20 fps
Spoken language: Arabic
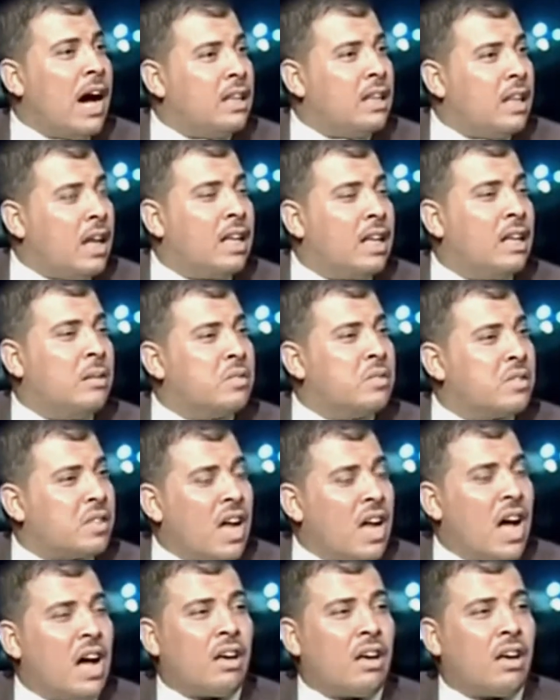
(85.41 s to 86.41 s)
عن الحاله
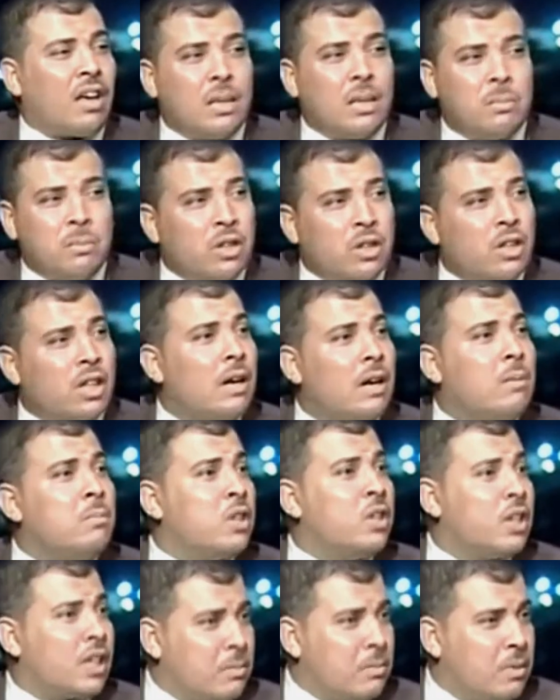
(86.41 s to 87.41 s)
المصريه الحقيقيه
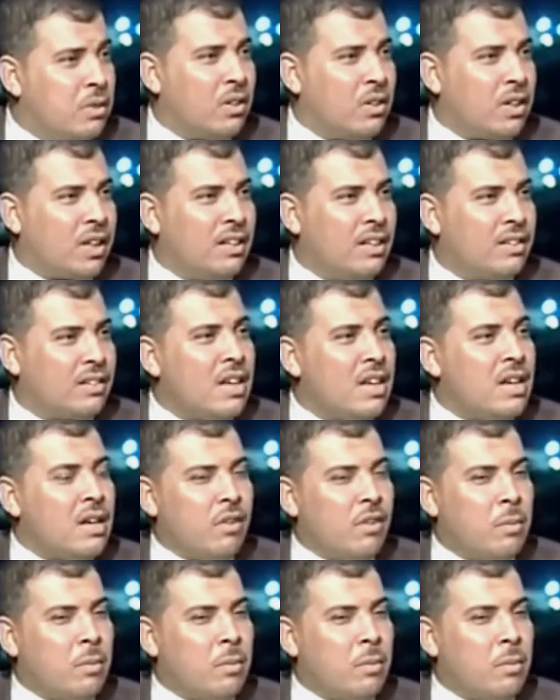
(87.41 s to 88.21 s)
بدرجه بدرجه من الدرجات نعم.